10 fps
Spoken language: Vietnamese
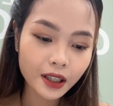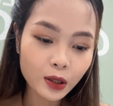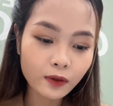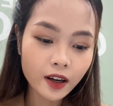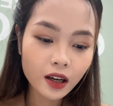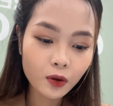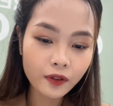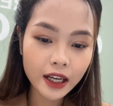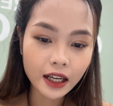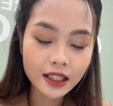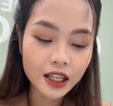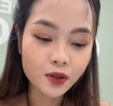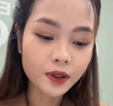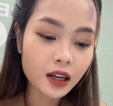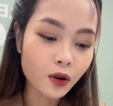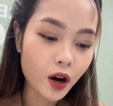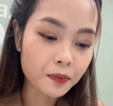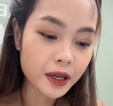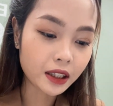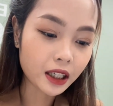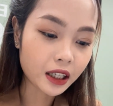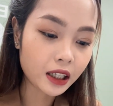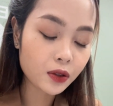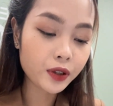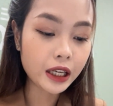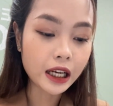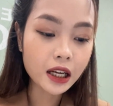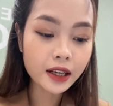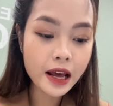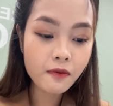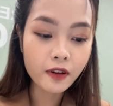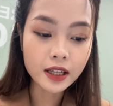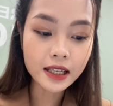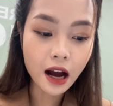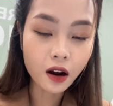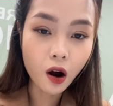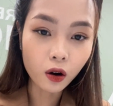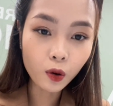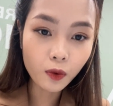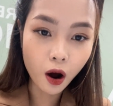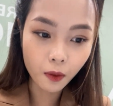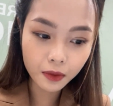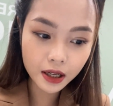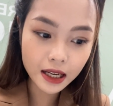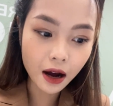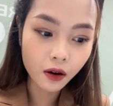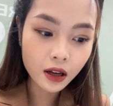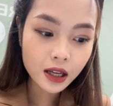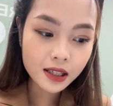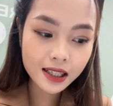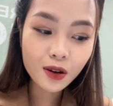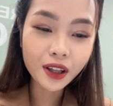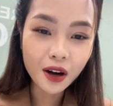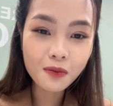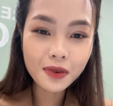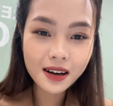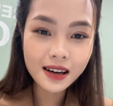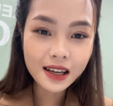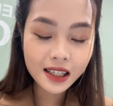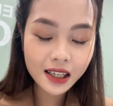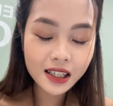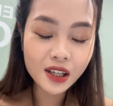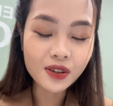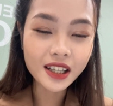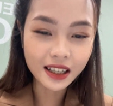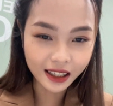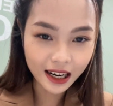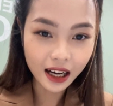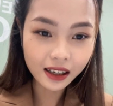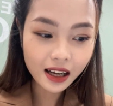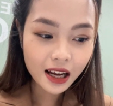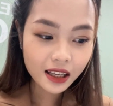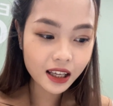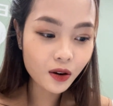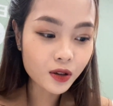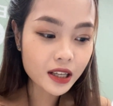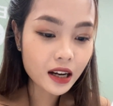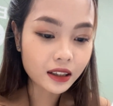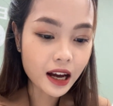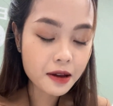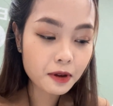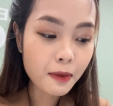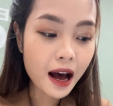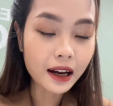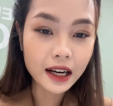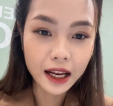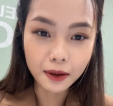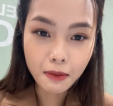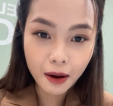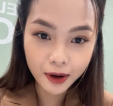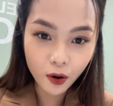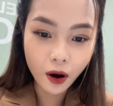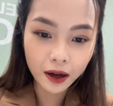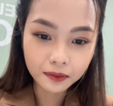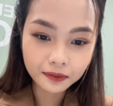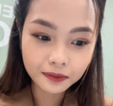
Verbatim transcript: Đối với các quý vị khán giả chúng ta ở Hòa Bình thì cần lưu ý là đêm và sáng có lúc có mưa rào, sau thì không mưa, trưa chiều trời hứng nắng, nhiệt độ sẽ là từ 23 đến 30 độ ạ.